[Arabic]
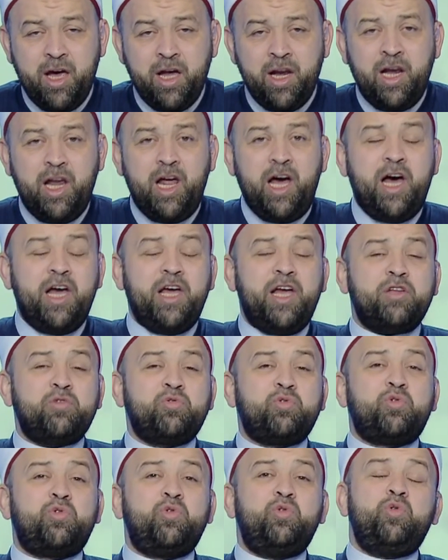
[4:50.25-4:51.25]
لا
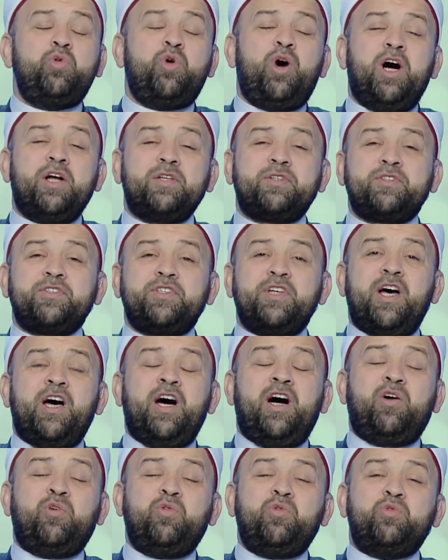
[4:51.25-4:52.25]
يدخلها
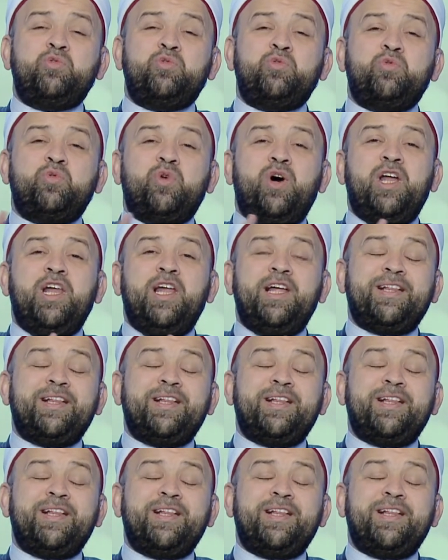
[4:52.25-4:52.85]
الطاعون ولا